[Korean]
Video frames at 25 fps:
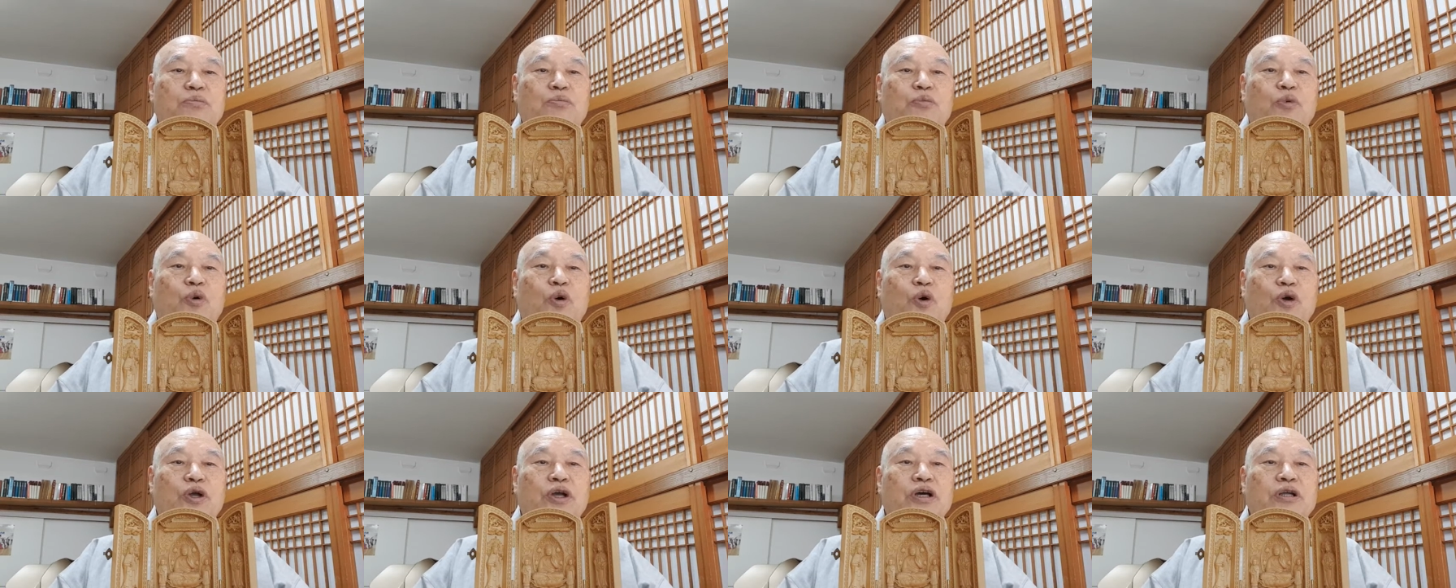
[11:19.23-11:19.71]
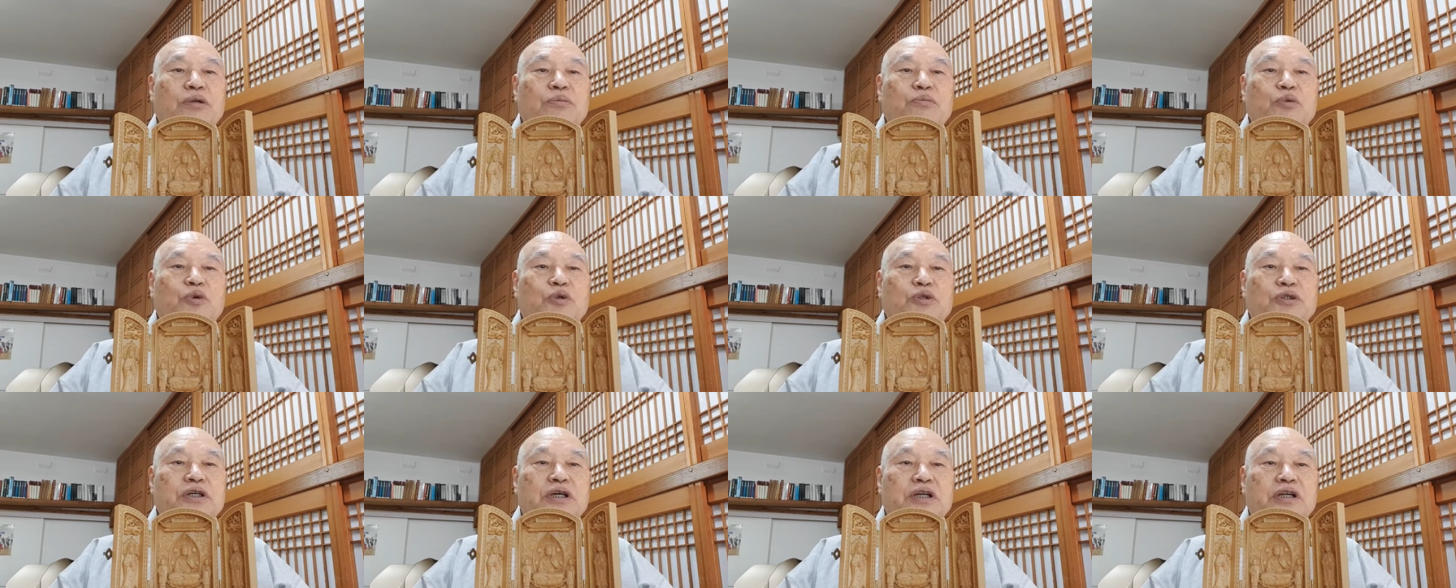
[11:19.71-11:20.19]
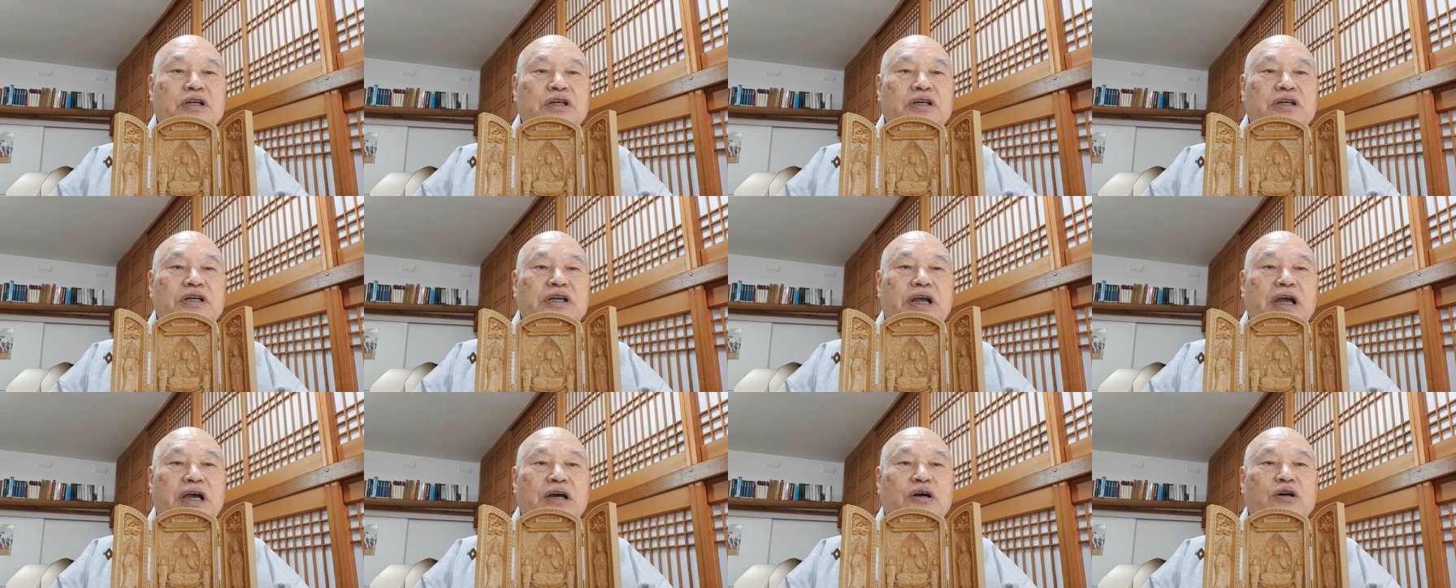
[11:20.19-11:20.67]

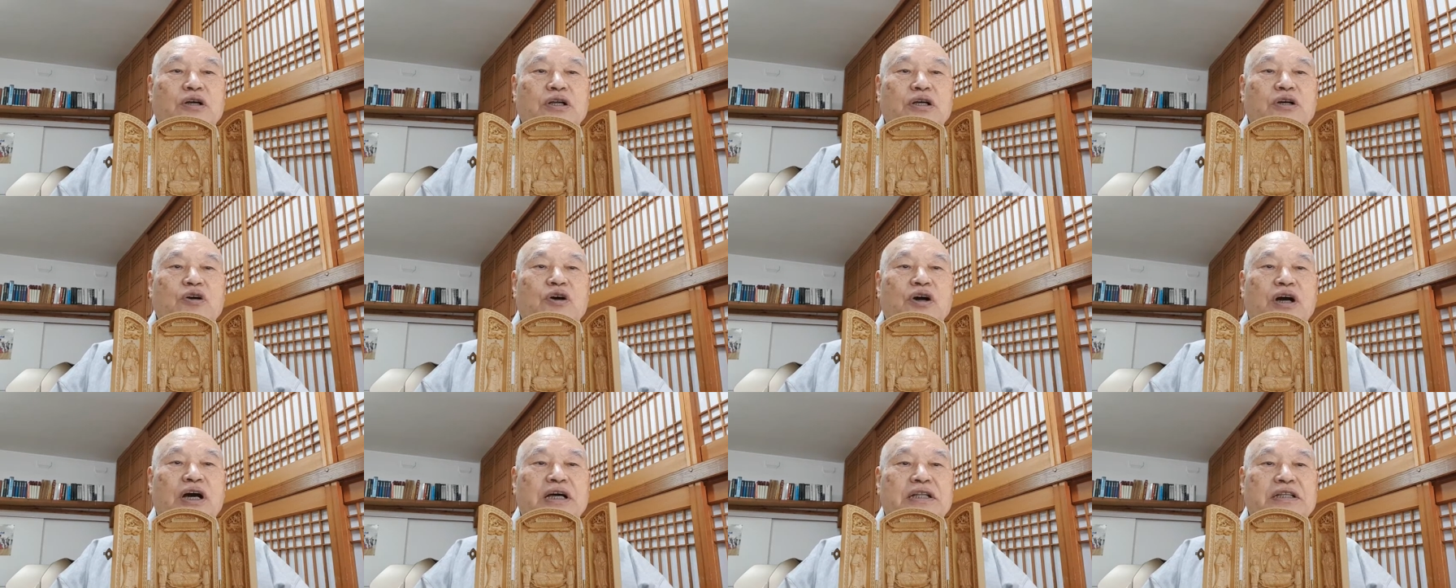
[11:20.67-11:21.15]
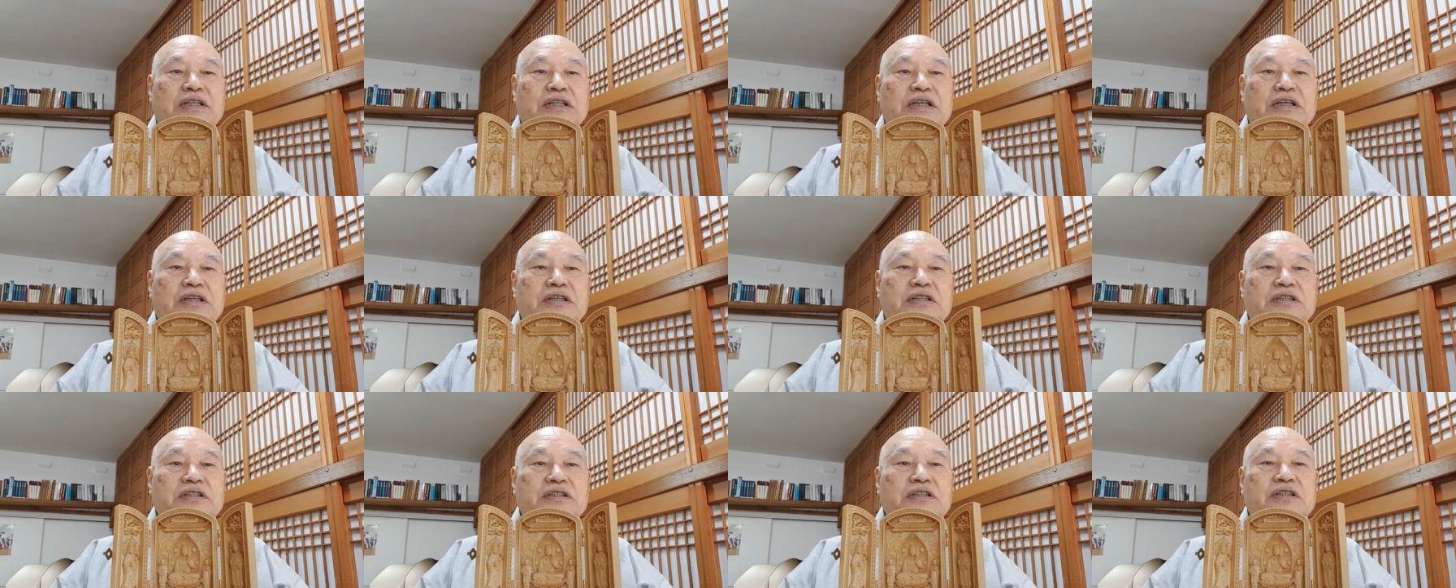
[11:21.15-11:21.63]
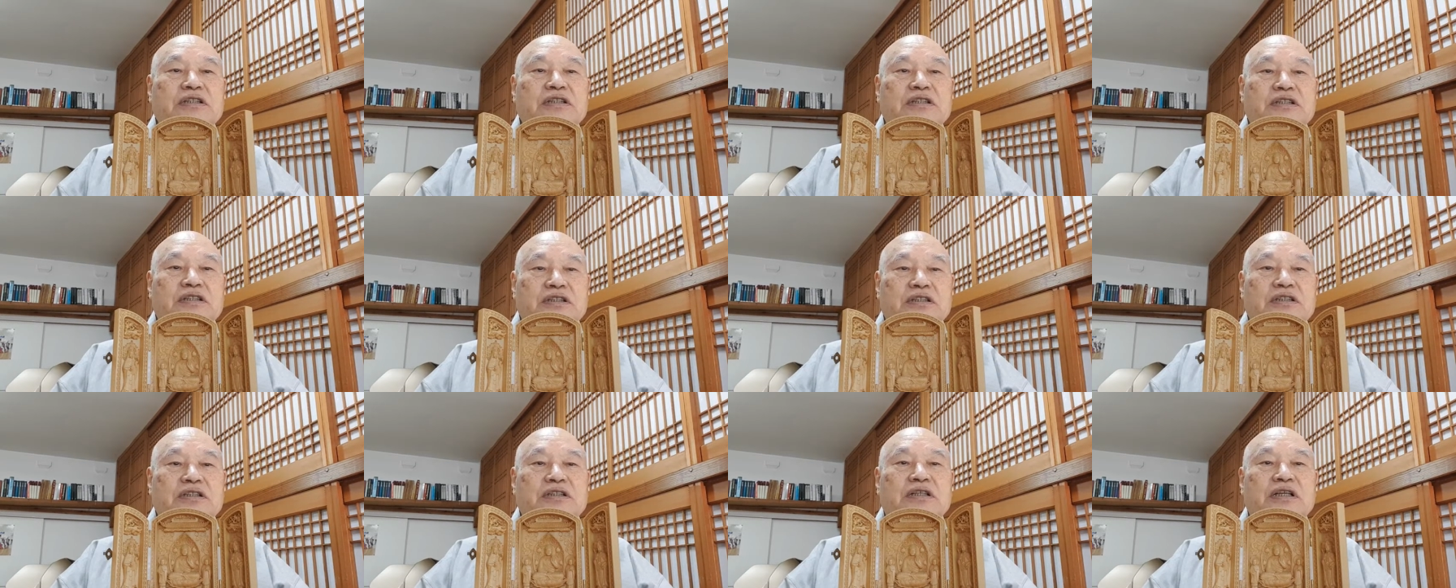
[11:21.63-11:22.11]
보현보살의 행원과 같은 그런
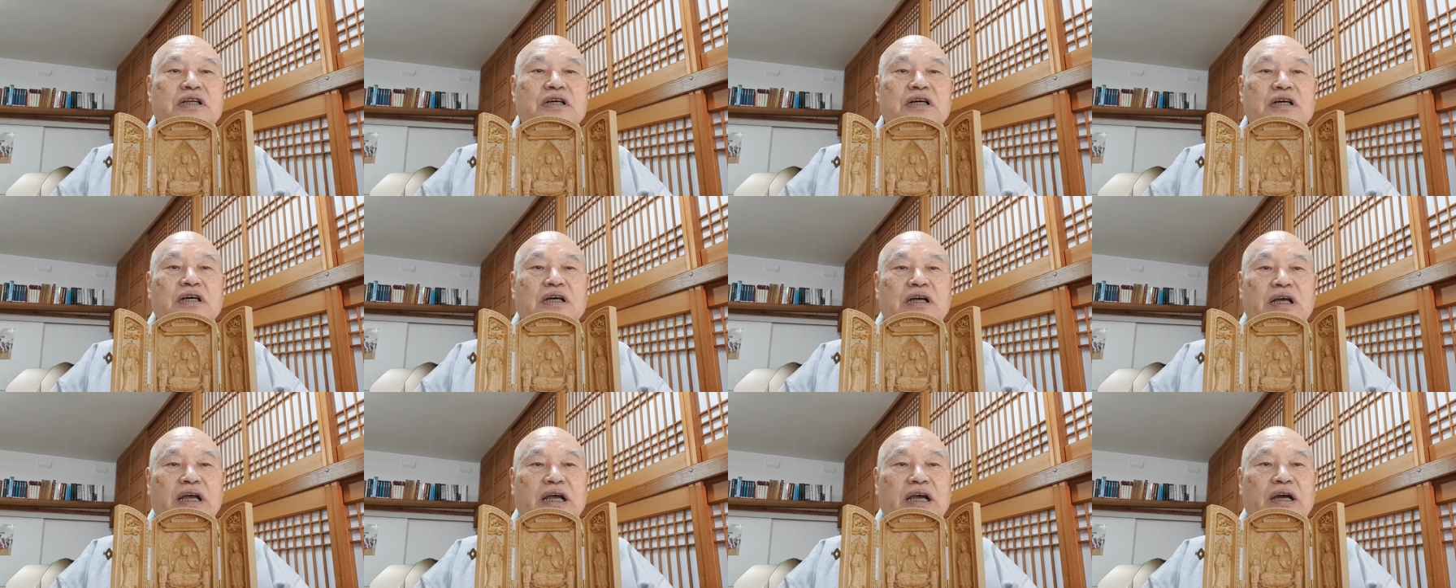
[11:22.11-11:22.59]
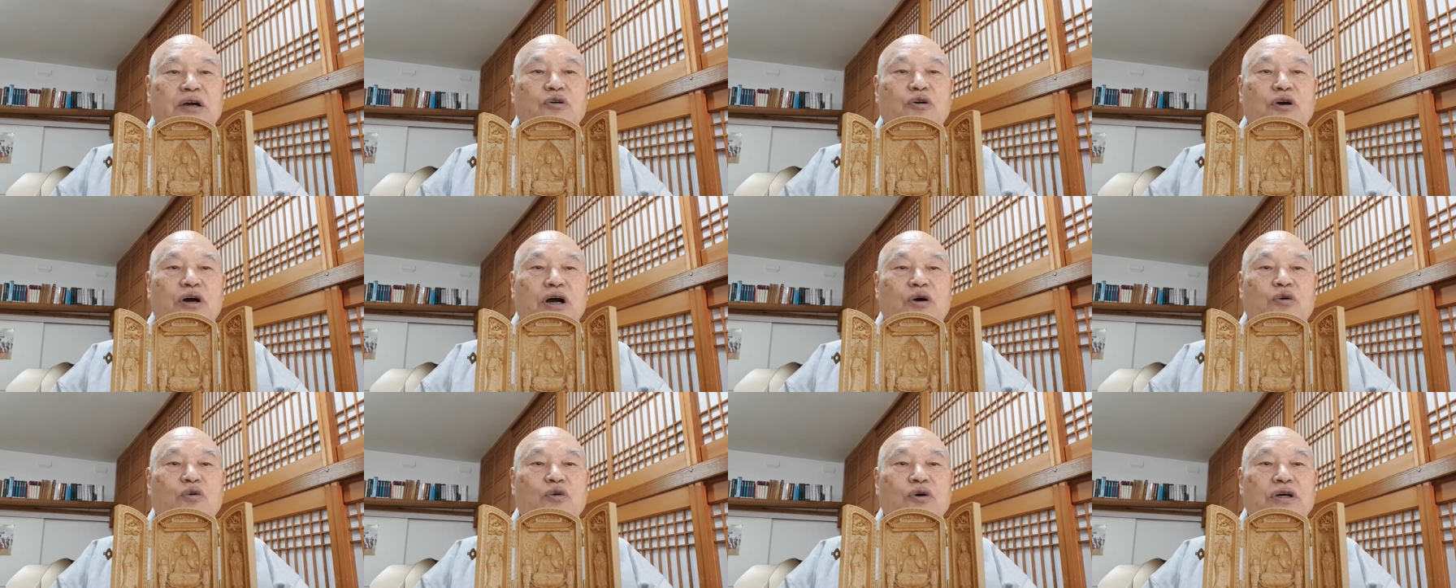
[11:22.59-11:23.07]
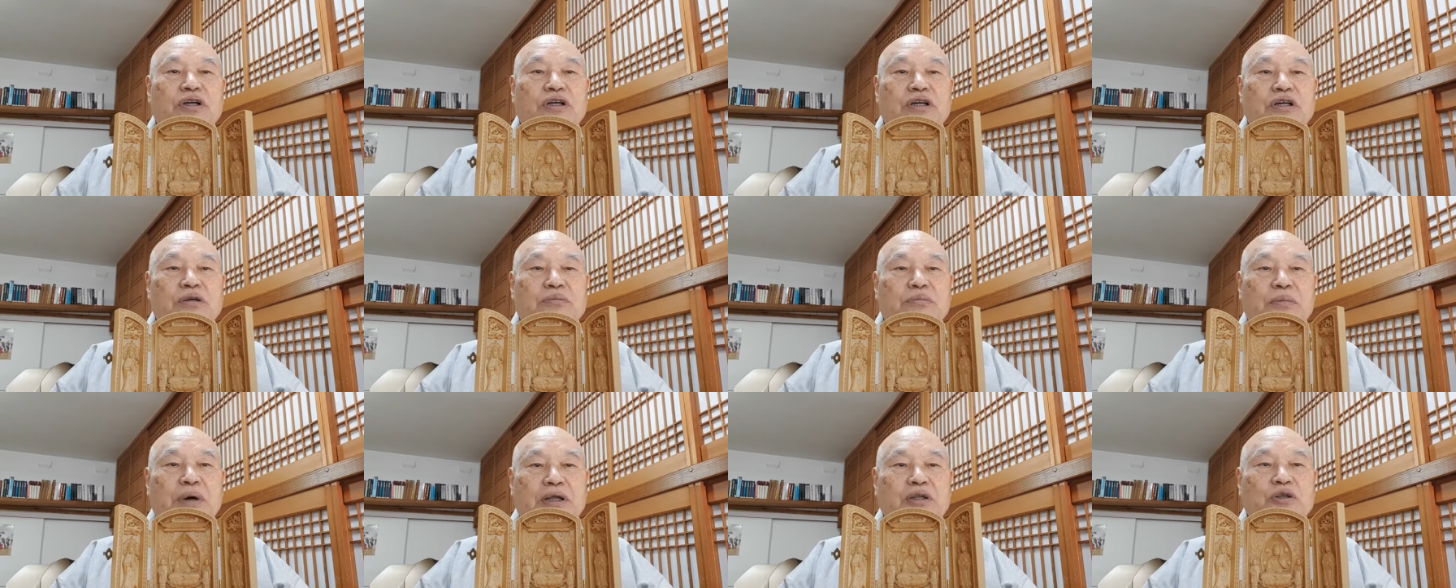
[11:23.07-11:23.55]
큰 행과
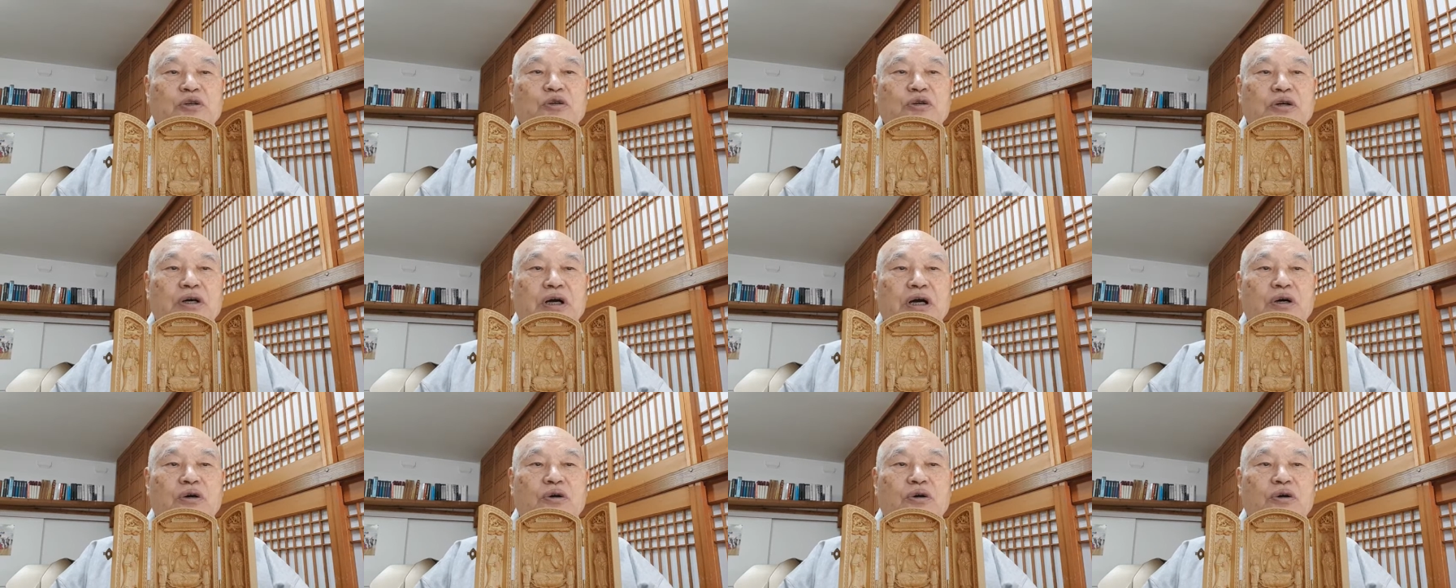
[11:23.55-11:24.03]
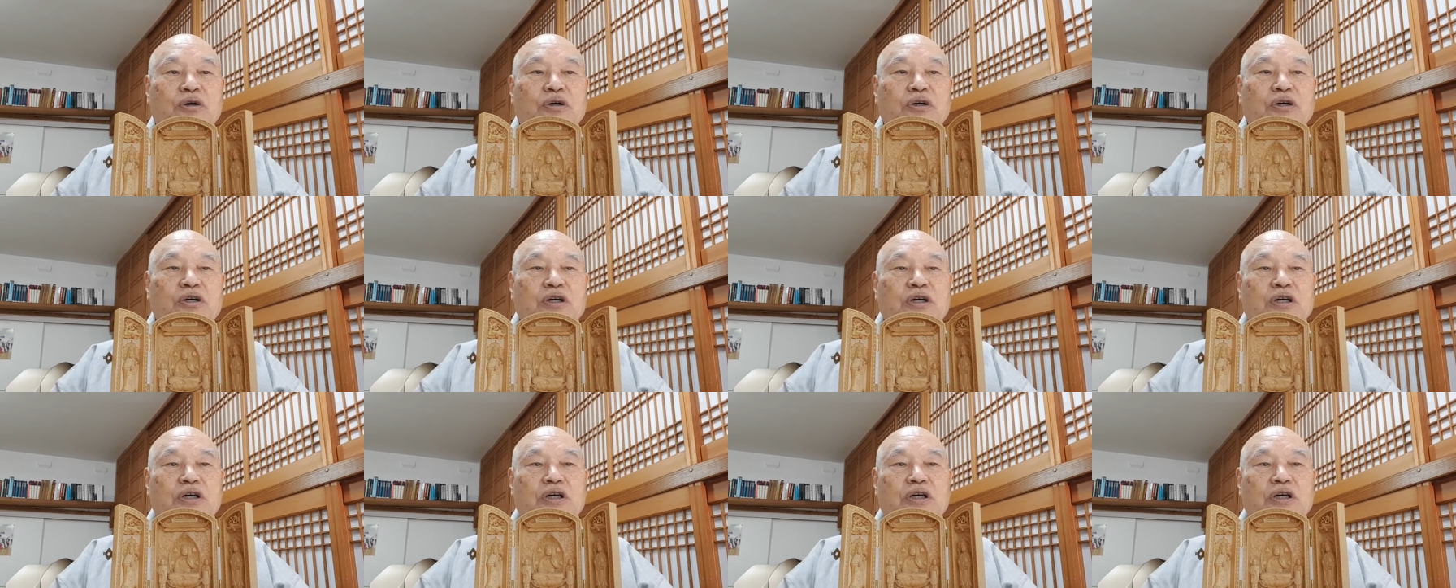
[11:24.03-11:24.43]
원을 만족하고